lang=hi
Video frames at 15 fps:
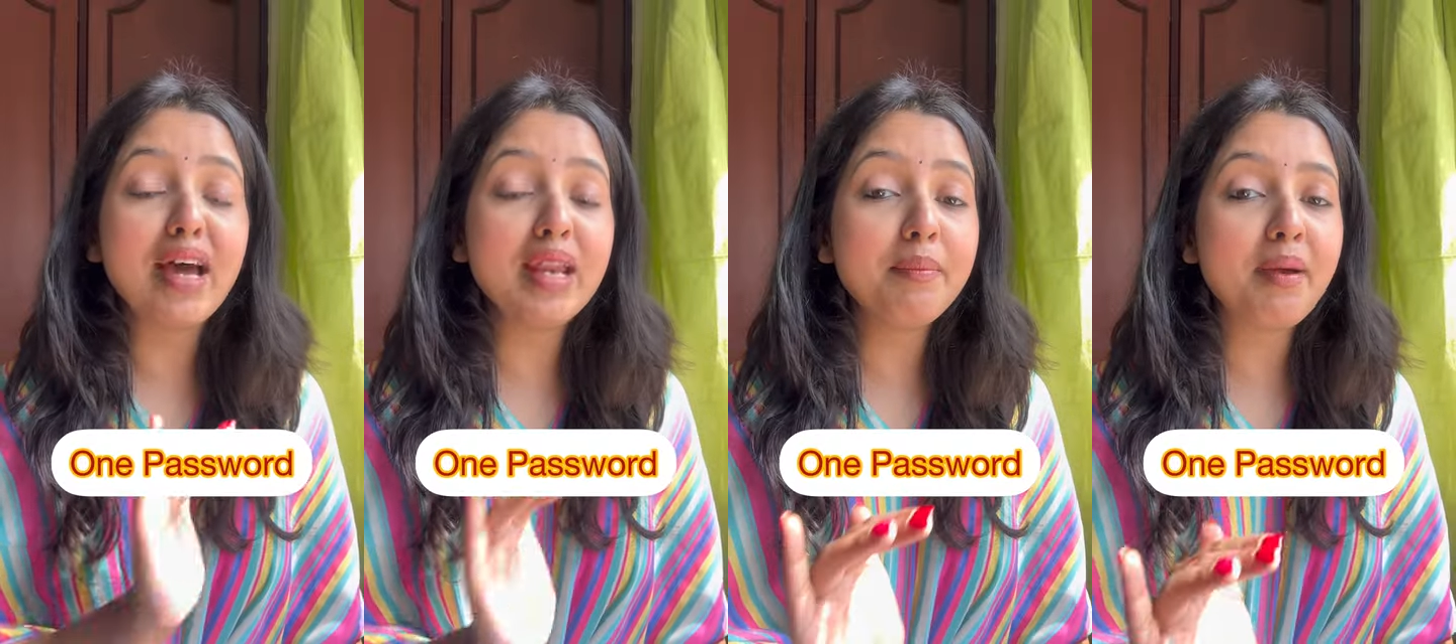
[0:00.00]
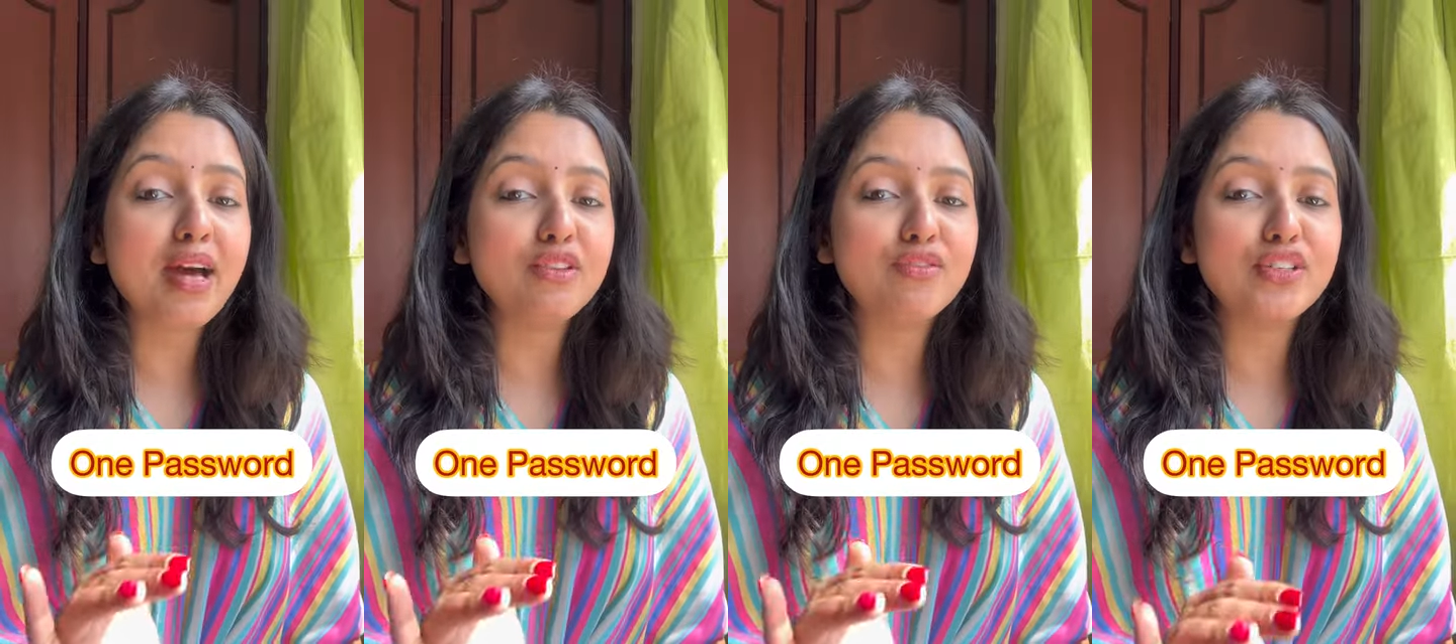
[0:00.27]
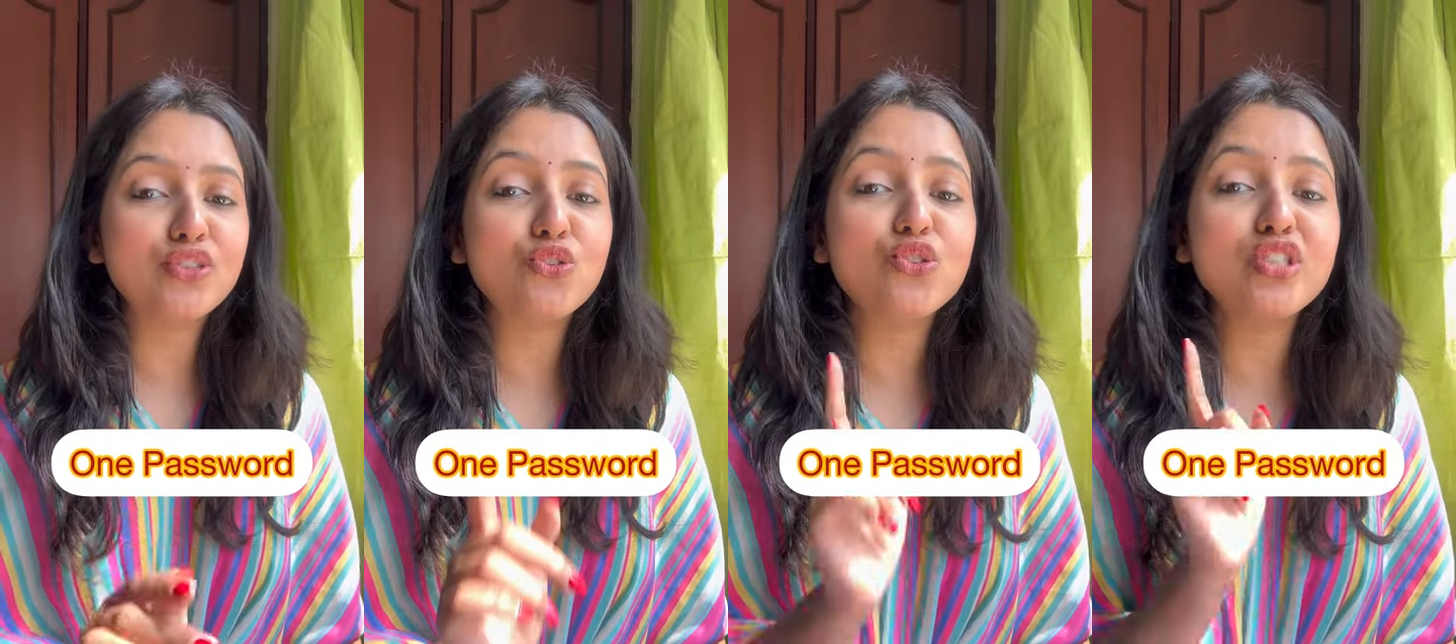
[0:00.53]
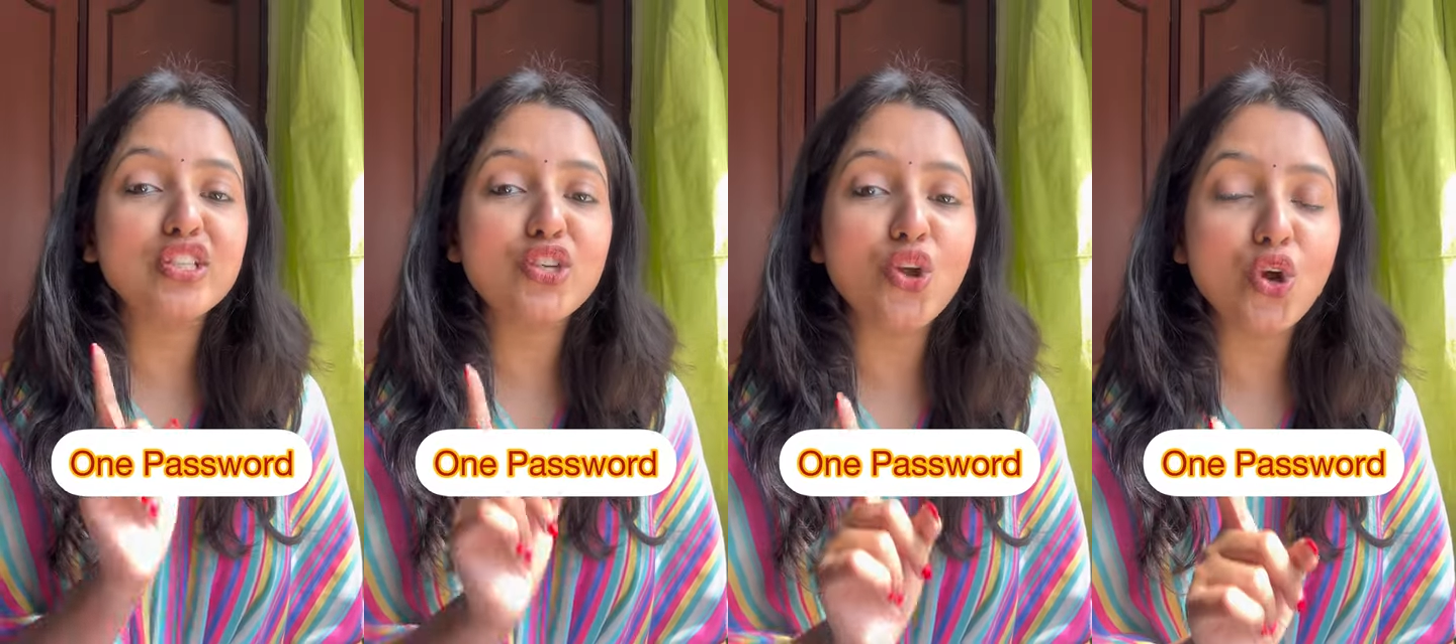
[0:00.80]
सारे पासवर्ड
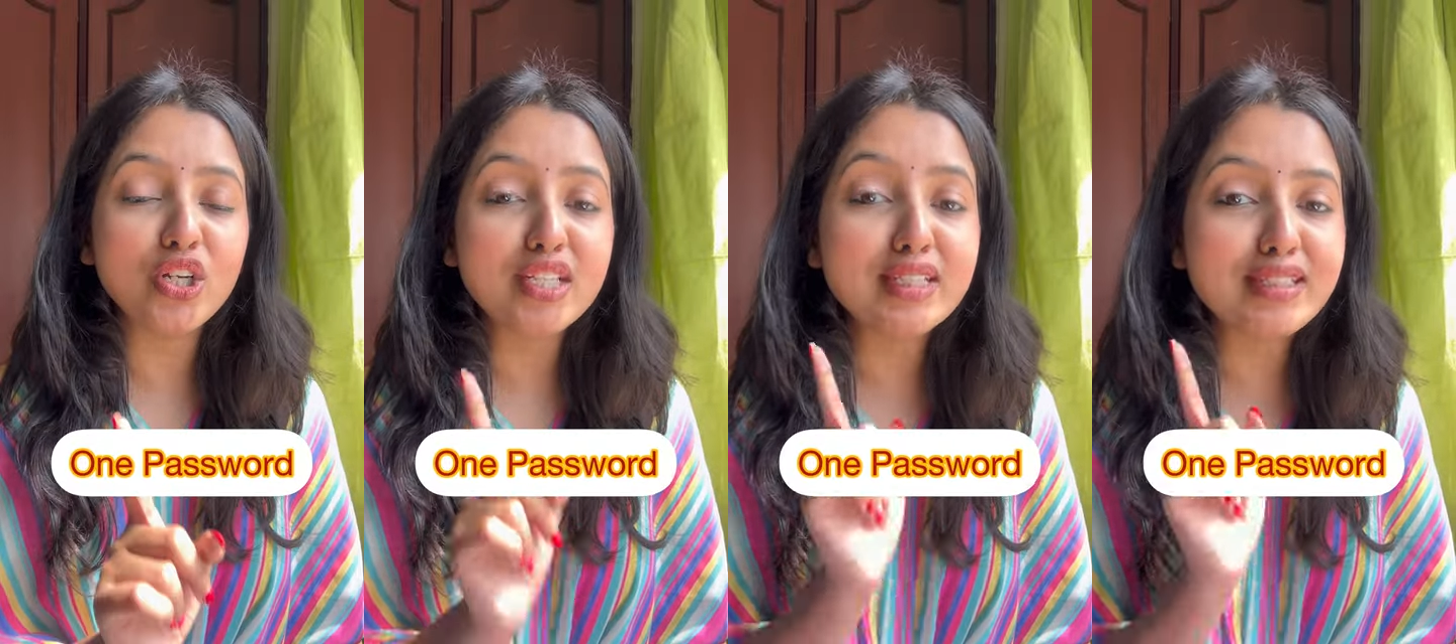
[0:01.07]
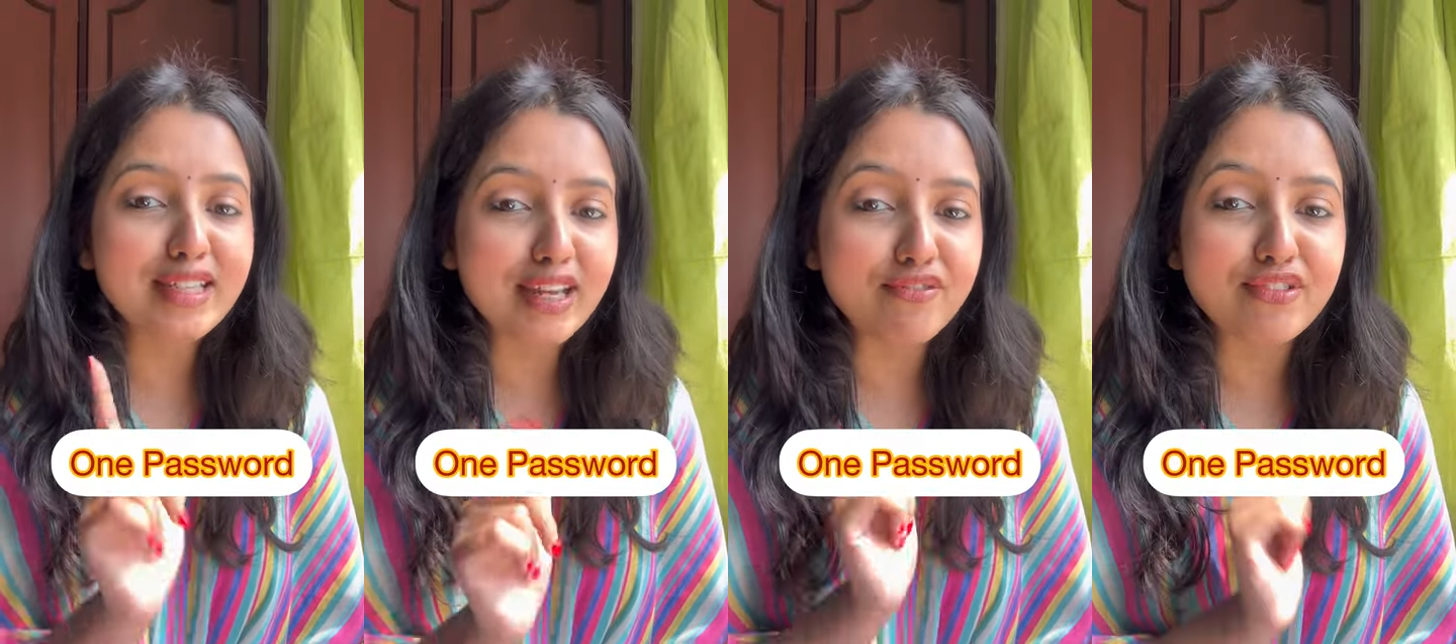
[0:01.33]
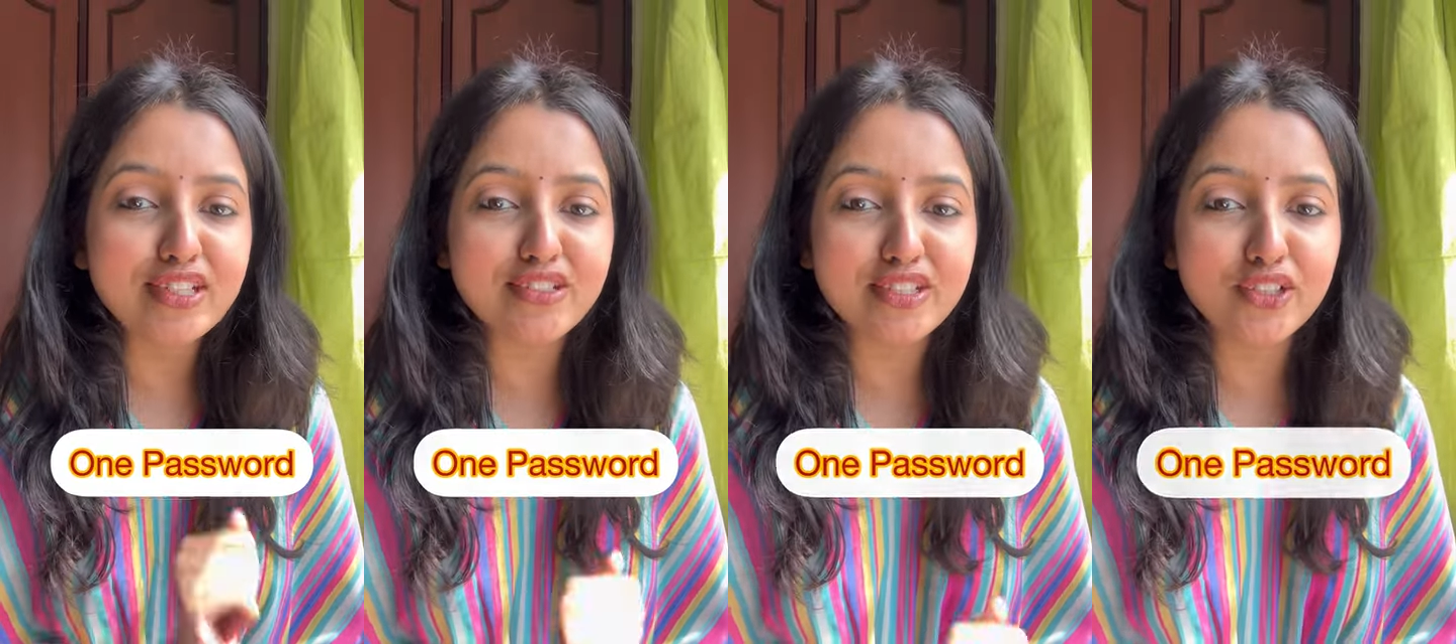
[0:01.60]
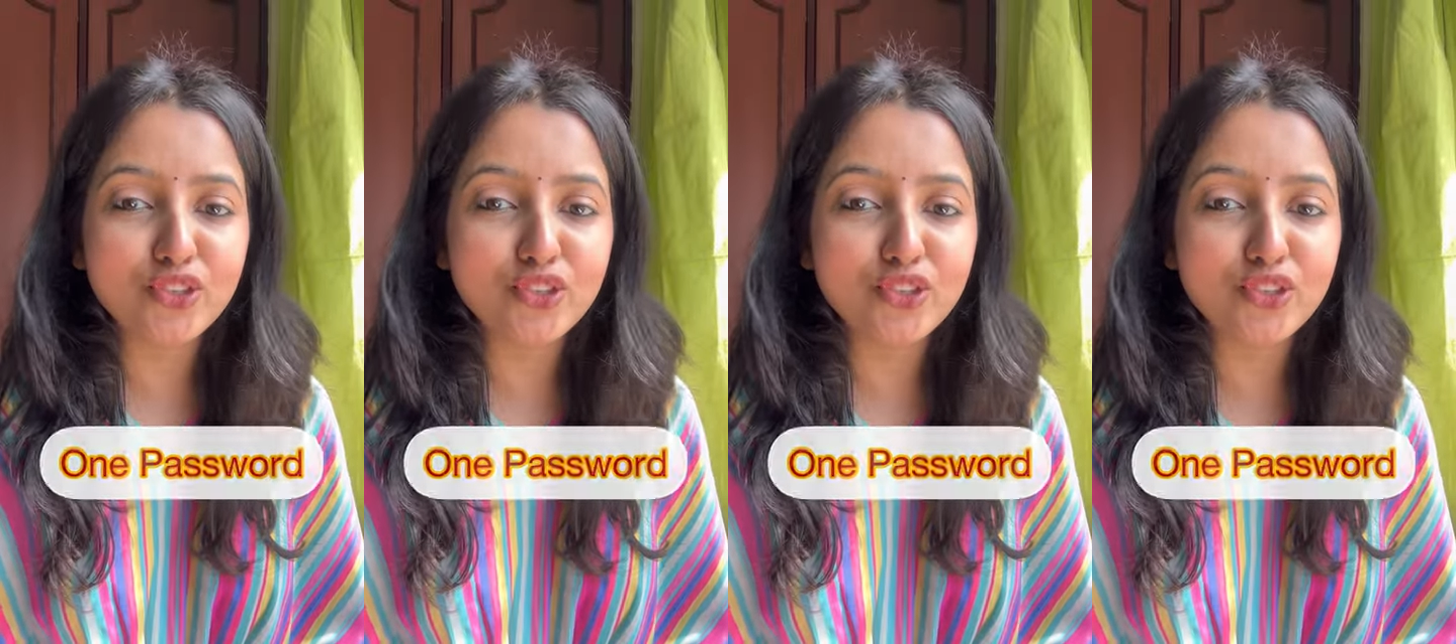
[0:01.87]
को सिक्योरली सेव कर